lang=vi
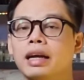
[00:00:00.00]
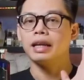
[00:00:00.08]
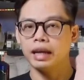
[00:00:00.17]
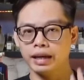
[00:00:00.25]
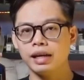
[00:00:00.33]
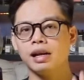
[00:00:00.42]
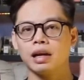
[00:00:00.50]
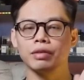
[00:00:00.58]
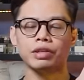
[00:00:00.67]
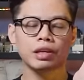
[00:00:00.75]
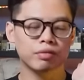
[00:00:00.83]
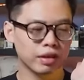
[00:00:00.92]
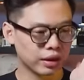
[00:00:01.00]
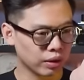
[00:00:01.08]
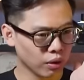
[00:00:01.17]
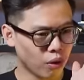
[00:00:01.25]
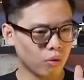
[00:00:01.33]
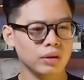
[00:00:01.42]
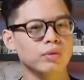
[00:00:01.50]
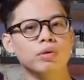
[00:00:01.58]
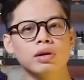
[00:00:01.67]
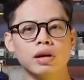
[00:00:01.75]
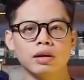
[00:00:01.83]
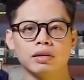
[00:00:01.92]
thế nên là riêng về độ lưu
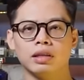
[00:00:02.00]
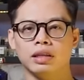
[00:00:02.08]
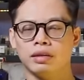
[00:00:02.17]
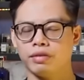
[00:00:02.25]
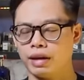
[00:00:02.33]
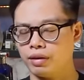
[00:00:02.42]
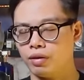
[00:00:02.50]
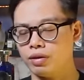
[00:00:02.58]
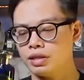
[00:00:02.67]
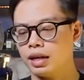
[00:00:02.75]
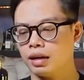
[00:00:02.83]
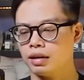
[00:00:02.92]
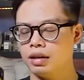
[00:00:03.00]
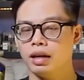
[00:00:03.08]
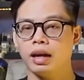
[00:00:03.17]
hương thì phải nói rằng